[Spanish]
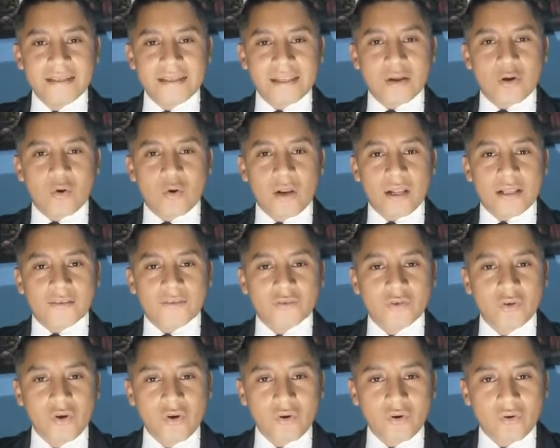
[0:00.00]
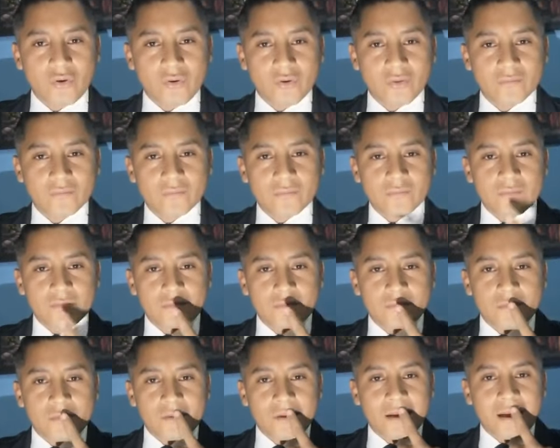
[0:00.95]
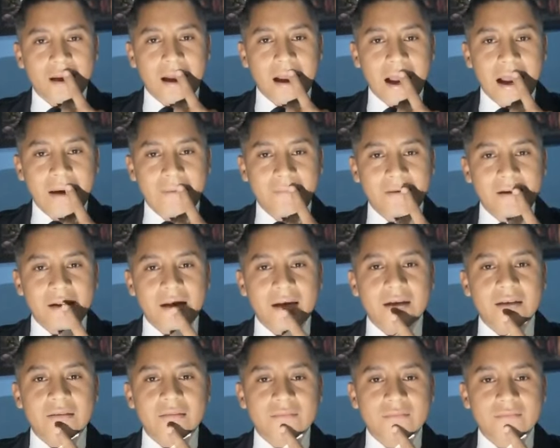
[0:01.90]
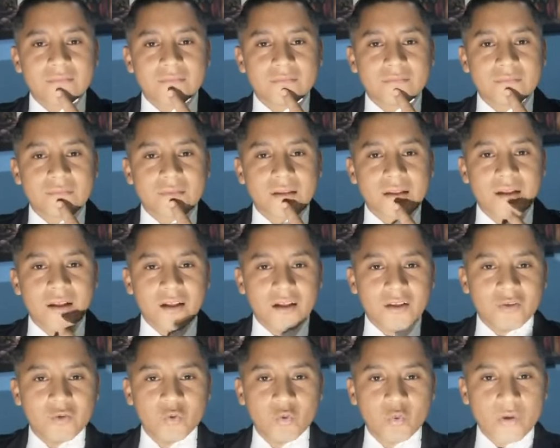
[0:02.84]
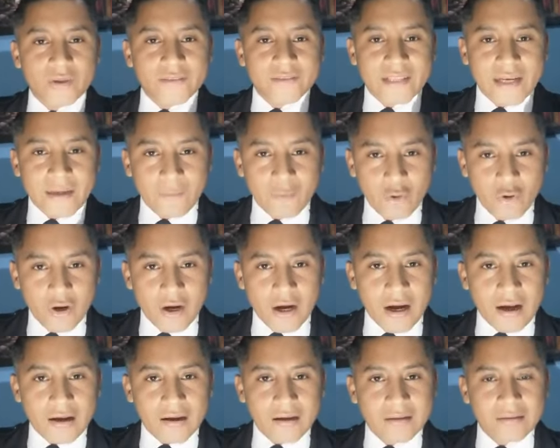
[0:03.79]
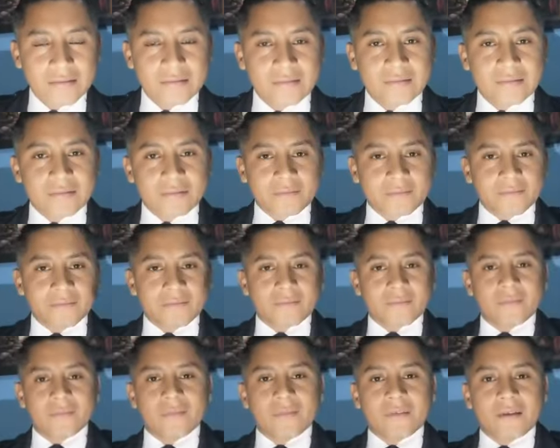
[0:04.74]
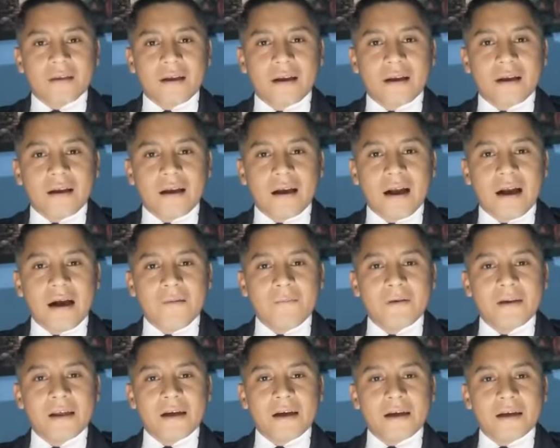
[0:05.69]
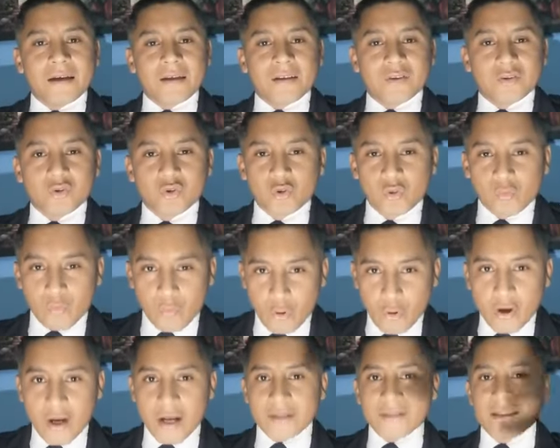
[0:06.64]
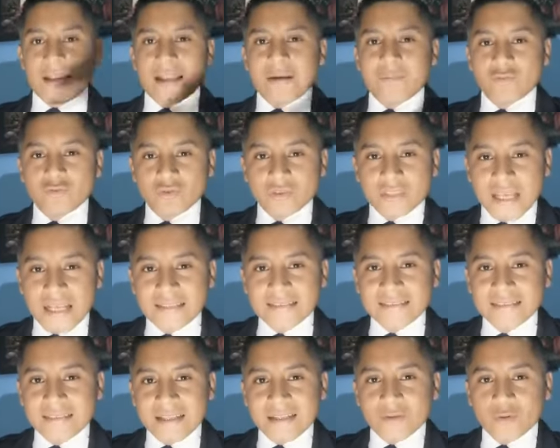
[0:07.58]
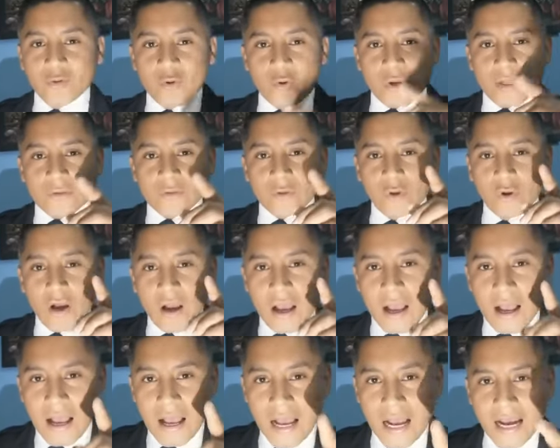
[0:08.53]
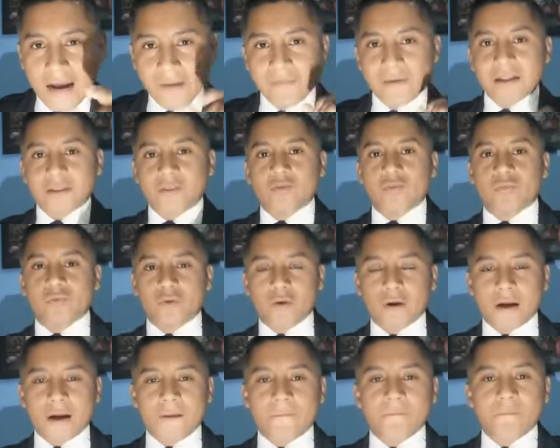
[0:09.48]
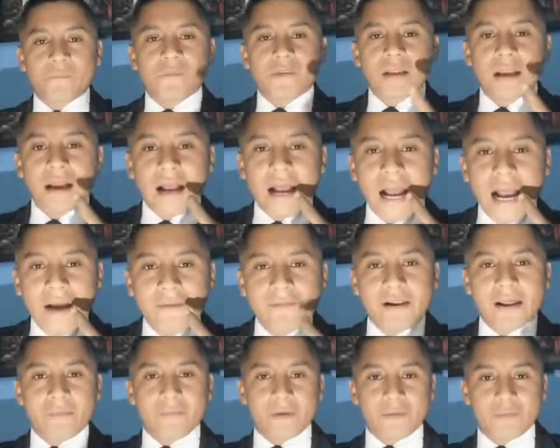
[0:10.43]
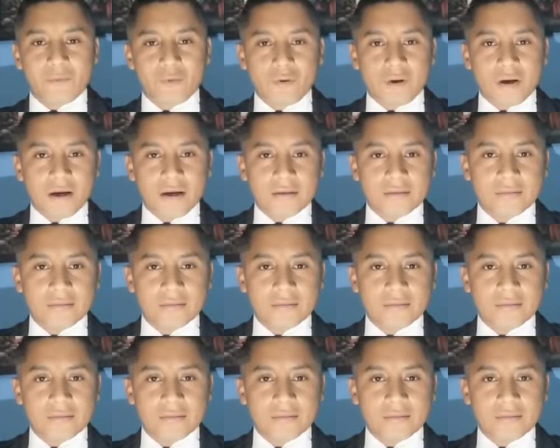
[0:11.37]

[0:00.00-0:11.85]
del corazón habla nuestra boca. Habla tu boca, de la abundancia de tu corazón, habla tu boca, habla mi boca.